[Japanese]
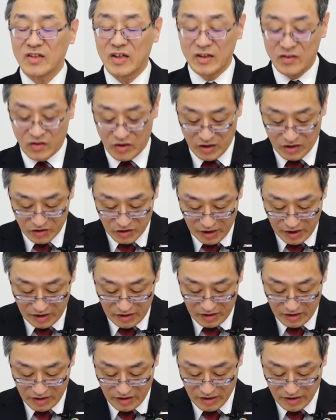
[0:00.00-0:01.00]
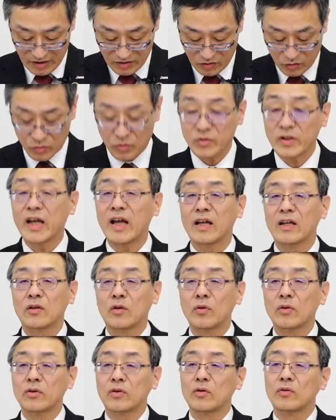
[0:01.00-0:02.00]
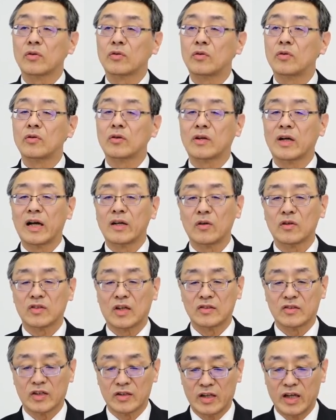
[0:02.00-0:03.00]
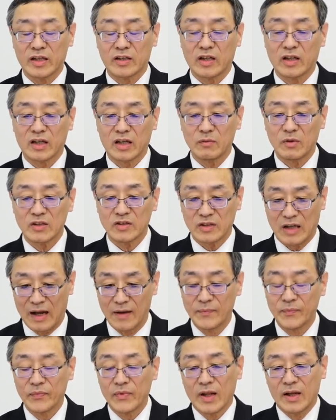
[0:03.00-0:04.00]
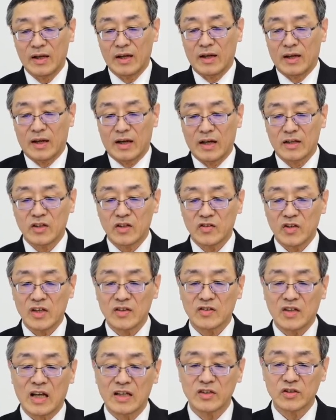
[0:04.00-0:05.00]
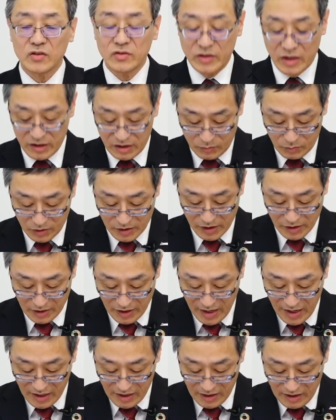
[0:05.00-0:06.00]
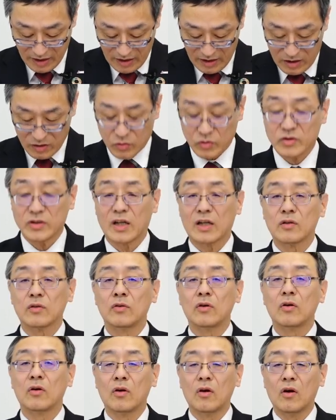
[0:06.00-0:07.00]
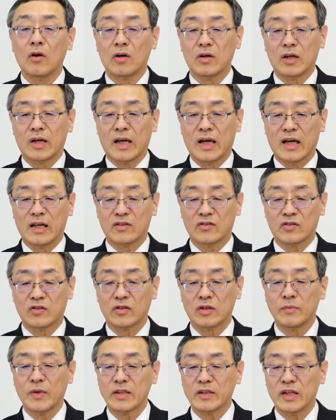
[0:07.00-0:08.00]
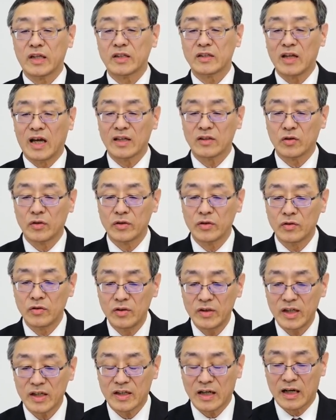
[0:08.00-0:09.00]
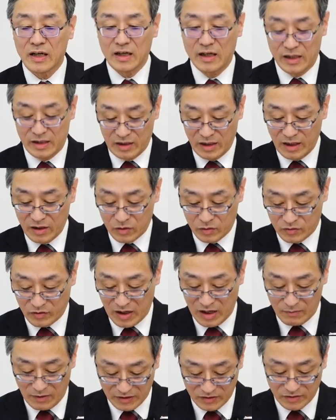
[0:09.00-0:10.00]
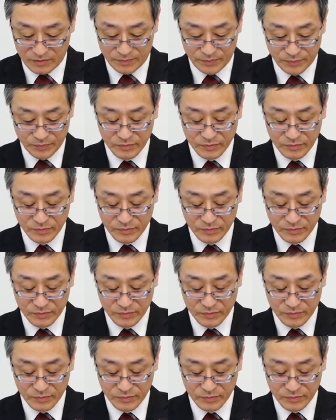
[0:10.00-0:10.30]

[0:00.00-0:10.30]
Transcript: 生成し、えそこで特許の公開をさせていただきました。2030年に向けてこちらの方を、え進めていきたいというふうに考えてございます。